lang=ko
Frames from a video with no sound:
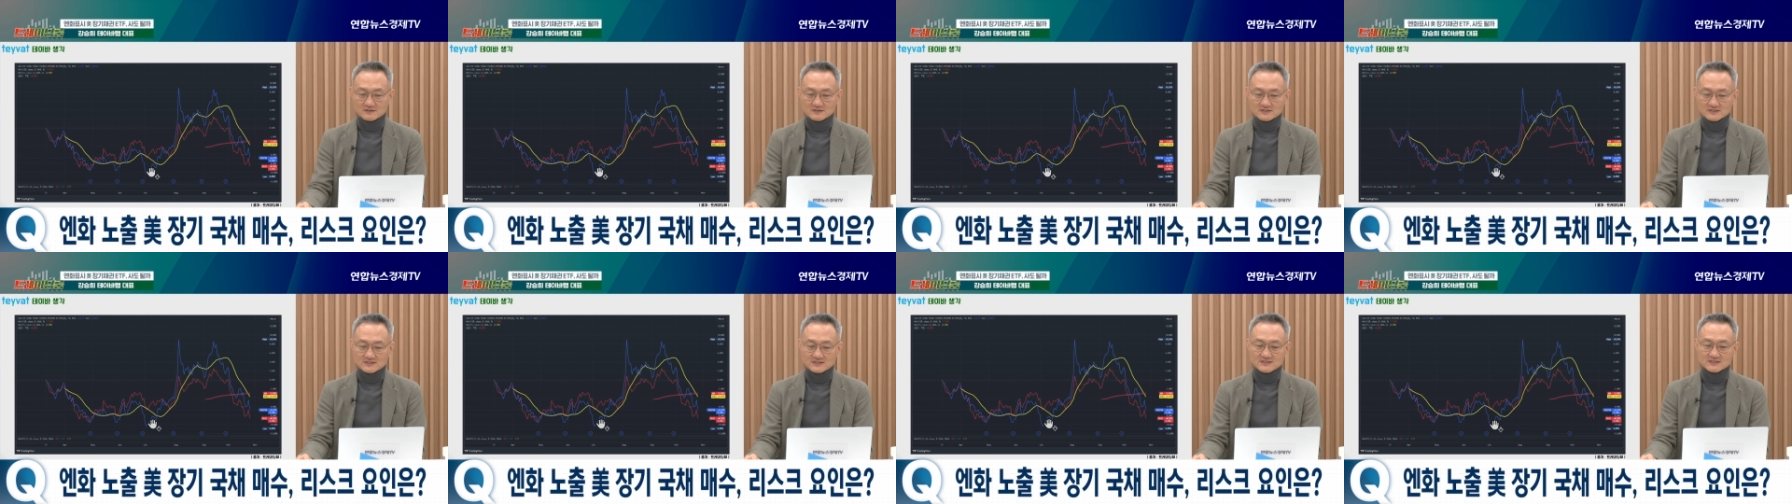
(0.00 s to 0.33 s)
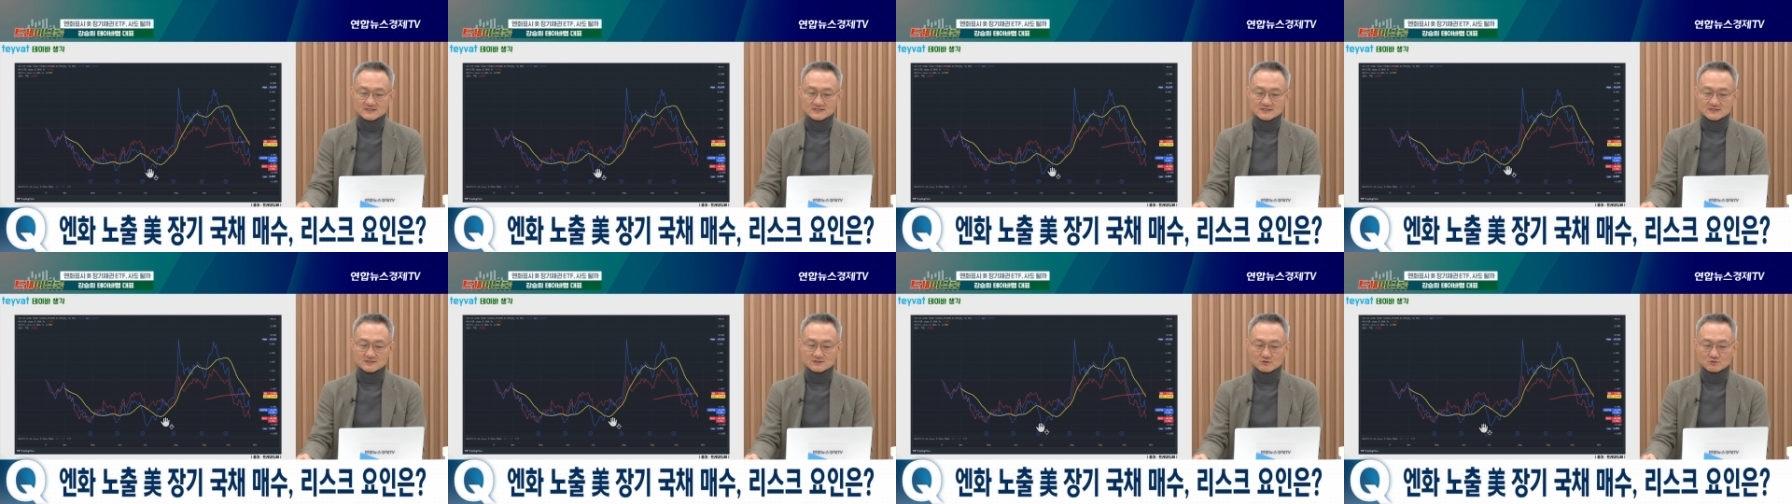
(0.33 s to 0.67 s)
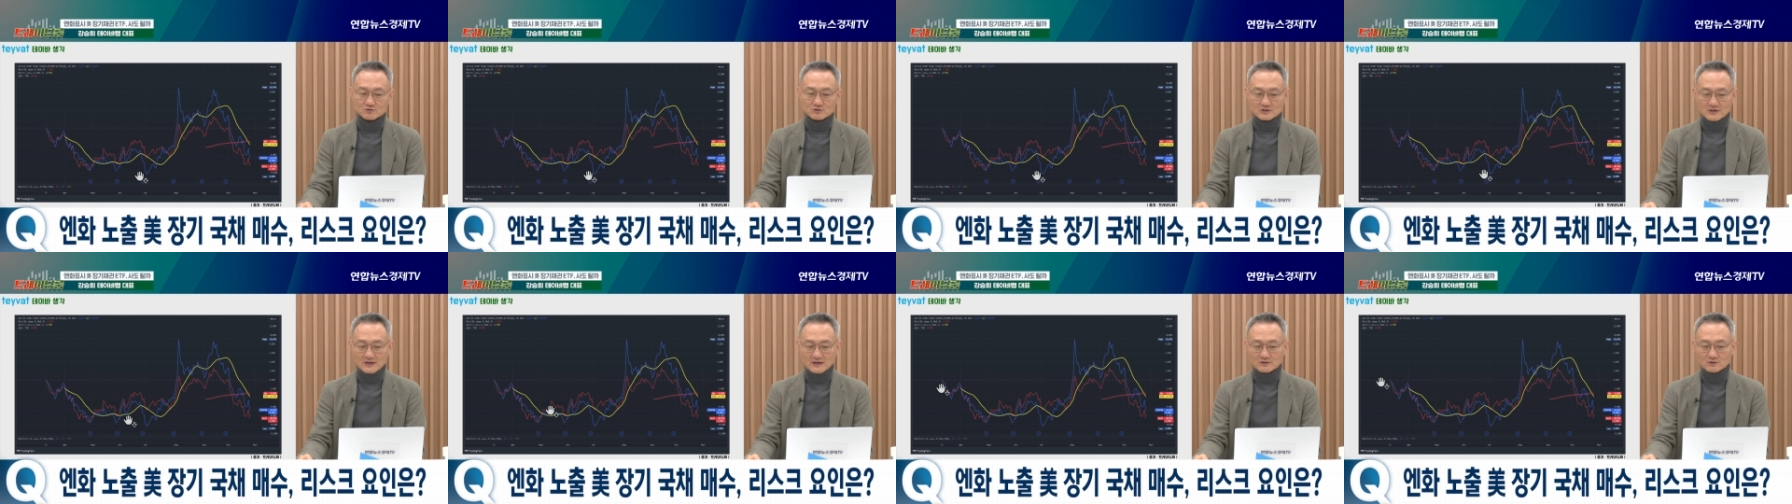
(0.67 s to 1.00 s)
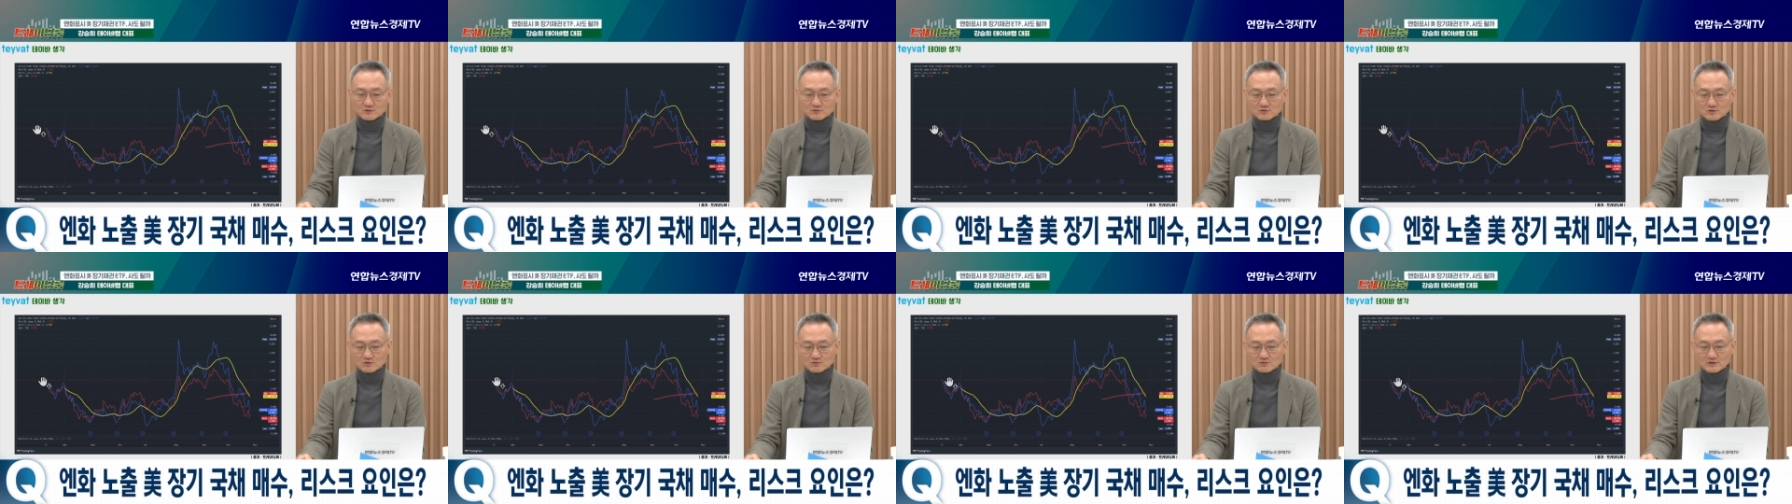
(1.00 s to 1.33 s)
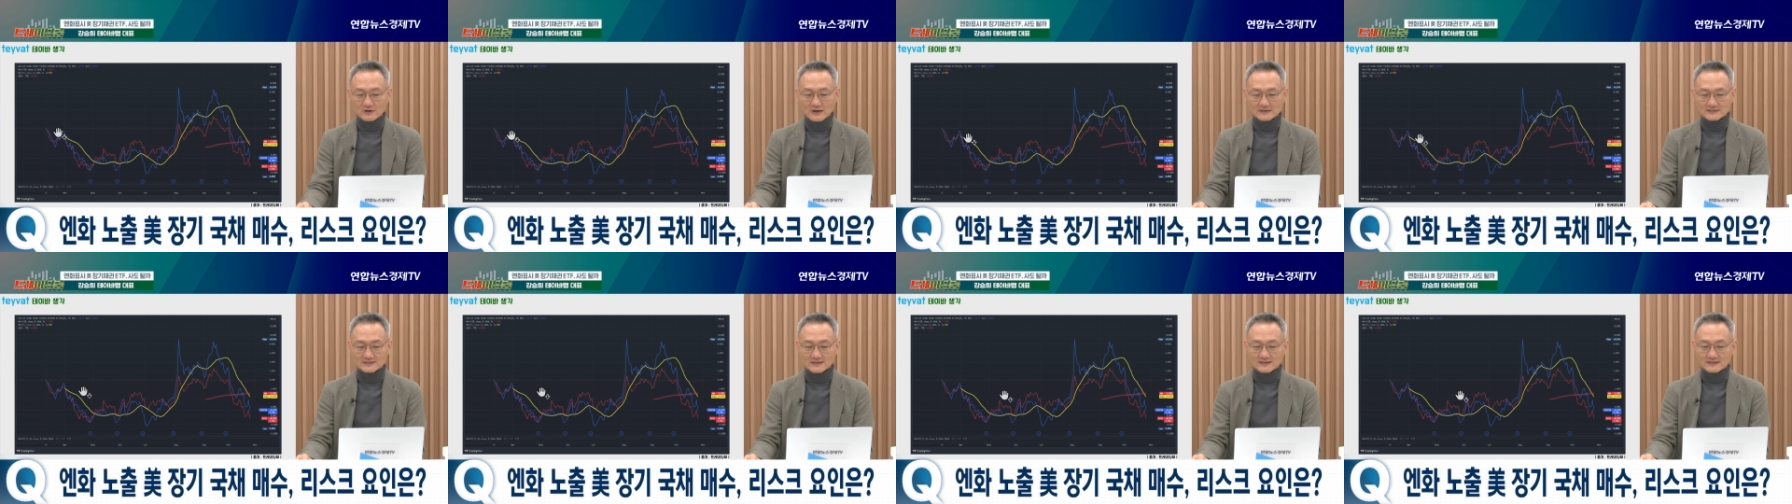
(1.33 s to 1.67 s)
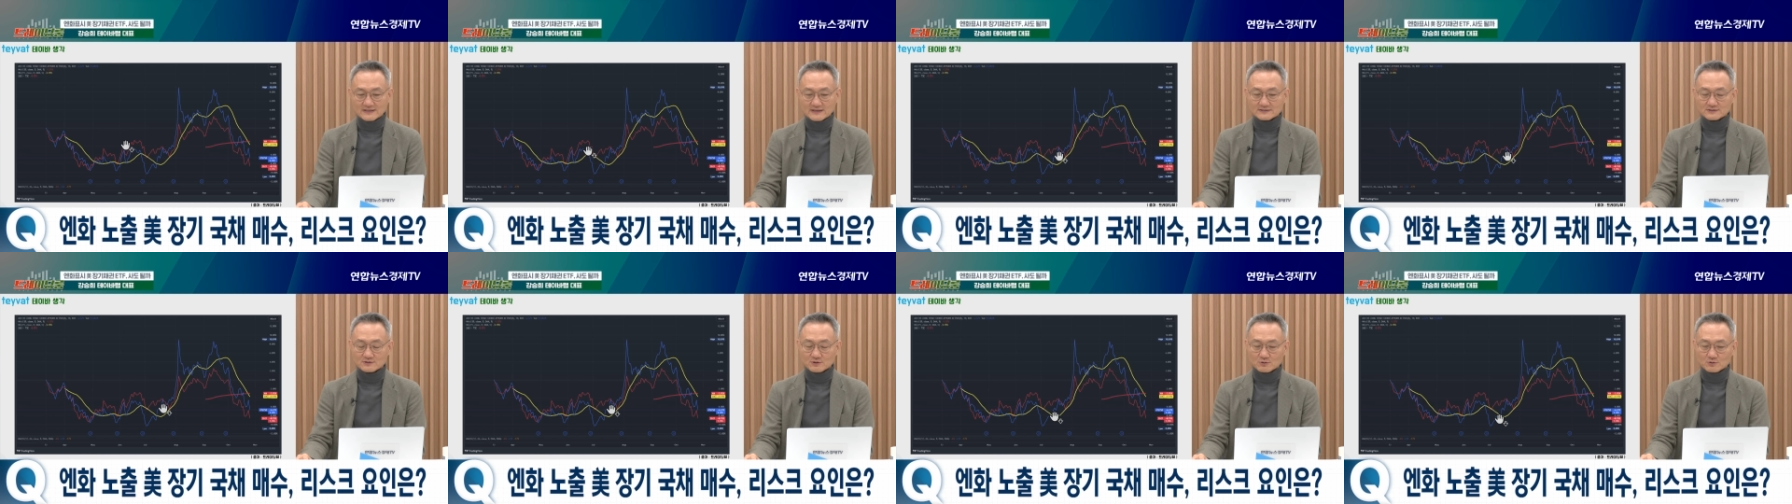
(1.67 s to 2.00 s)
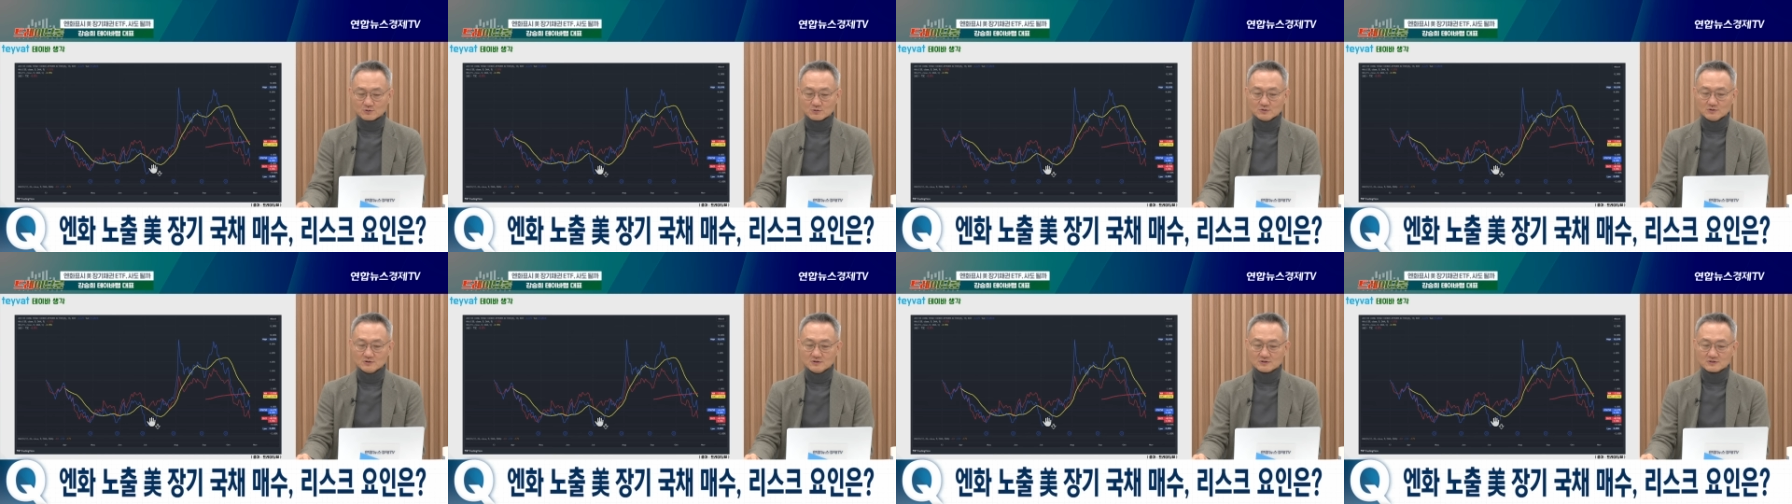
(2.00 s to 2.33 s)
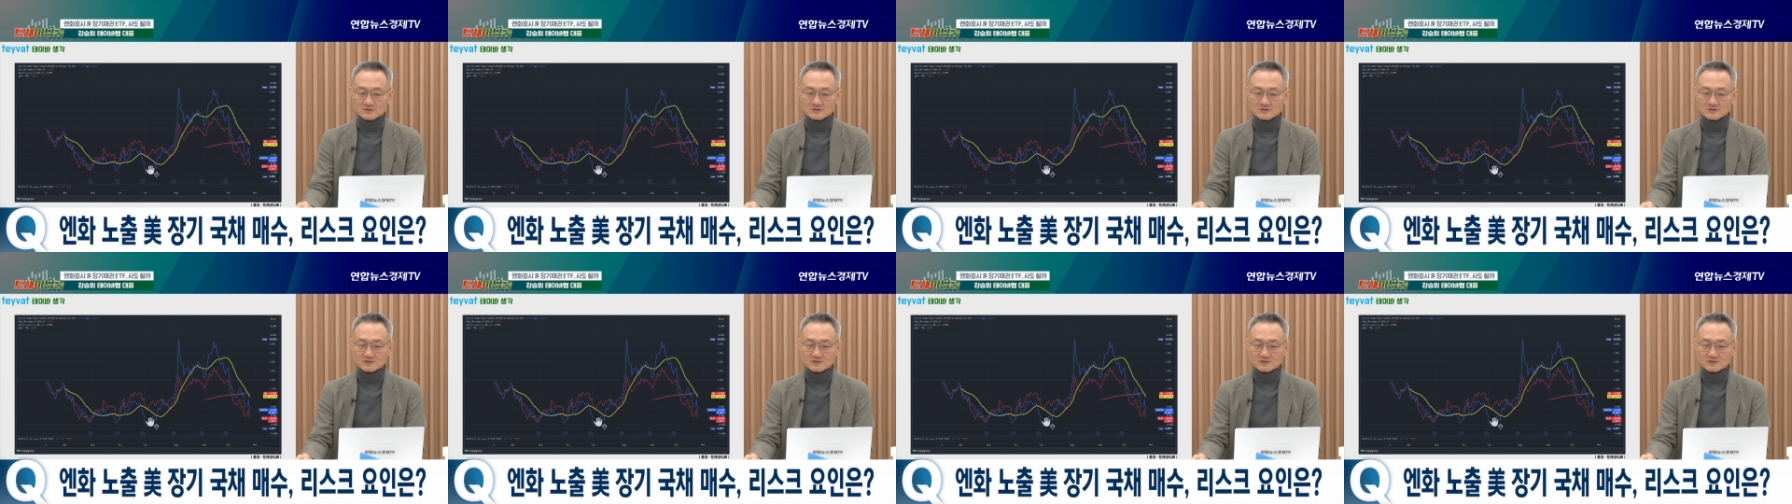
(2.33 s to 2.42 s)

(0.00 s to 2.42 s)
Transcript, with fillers: 실질적으로 계속적으로 약세가 됐었고